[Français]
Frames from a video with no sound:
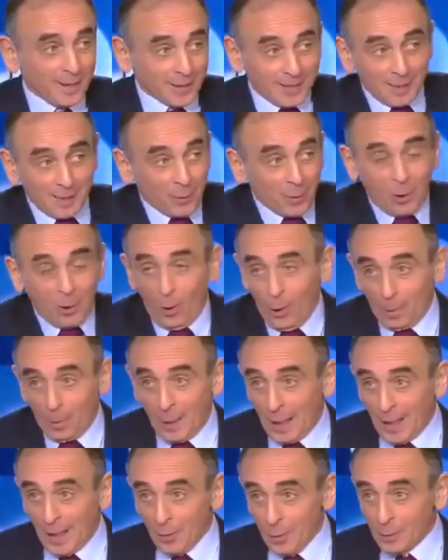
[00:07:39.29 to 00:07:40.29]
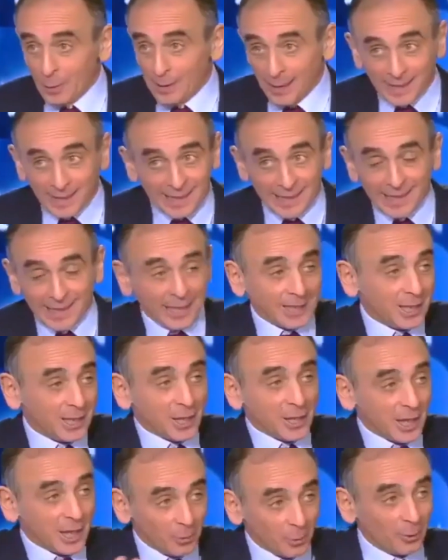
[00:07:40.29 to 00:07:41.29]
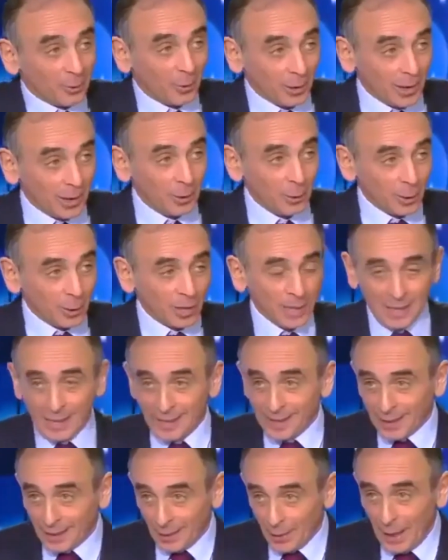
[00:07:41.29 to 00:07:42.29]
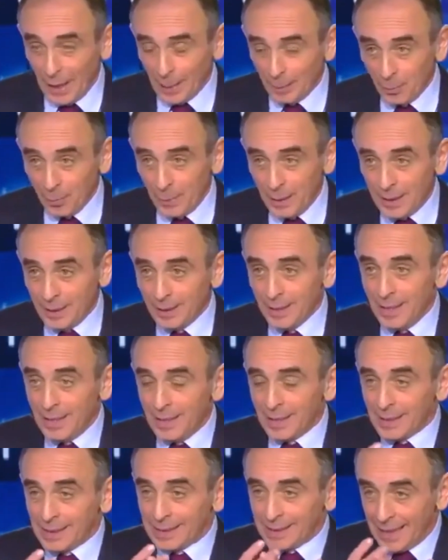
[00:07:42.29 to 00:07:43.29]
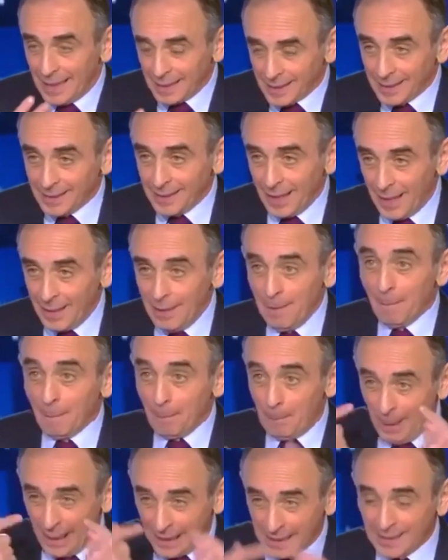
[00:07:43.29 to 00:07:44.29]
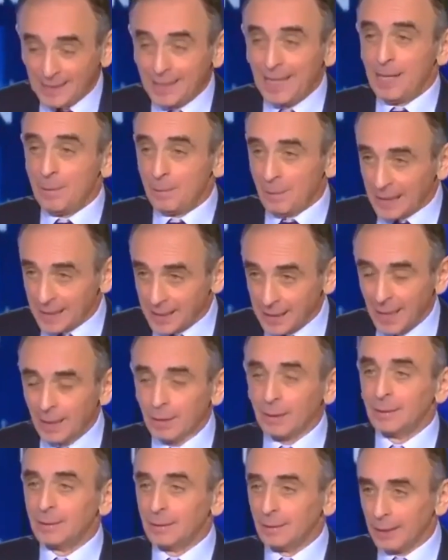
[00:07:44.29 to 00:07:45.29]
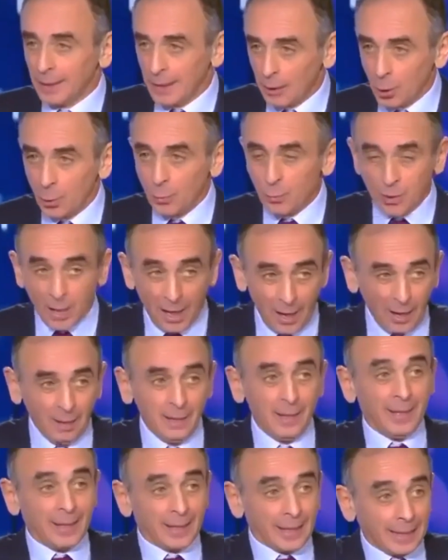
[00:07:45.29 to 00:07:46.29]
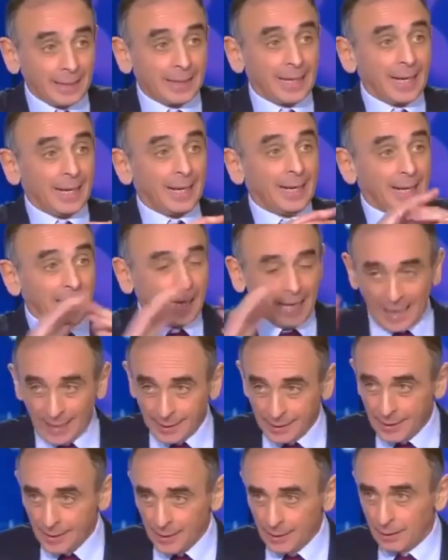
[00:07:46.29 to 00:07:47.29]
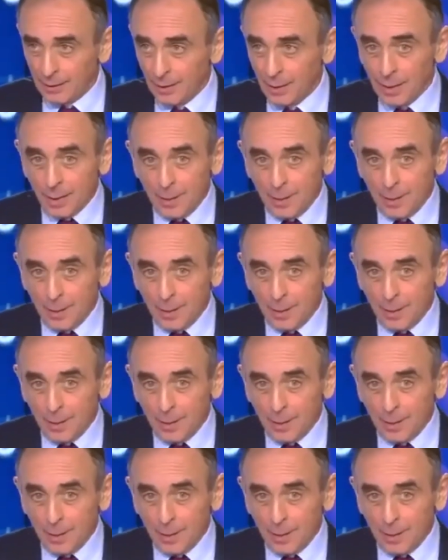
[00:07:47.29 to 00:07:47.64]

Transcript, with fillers: c'est le grand paradoxe, et c'est ça qui gêne autant la gauche, c'est que la République s'installe parce qu'elle massacre les communards et qu'elle éradique